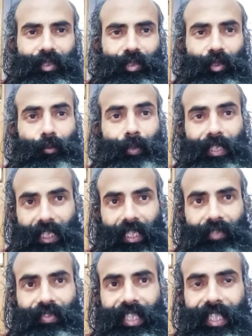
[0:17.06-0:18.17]
जो प्रचार
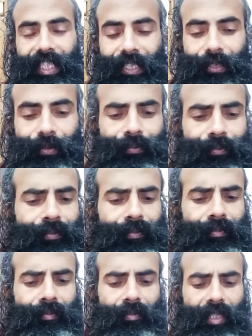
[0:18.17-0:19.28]
में है
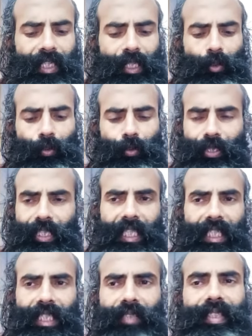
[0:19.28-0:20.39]
हिंदुओं के
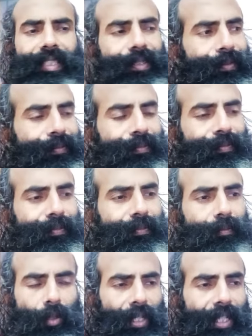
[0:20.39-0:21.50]
ग्रंथ में
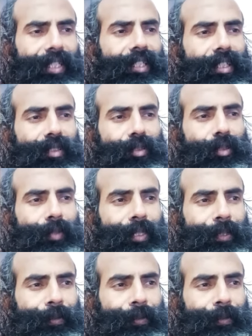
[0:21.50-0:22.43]
पौराणिक ग्रंथों में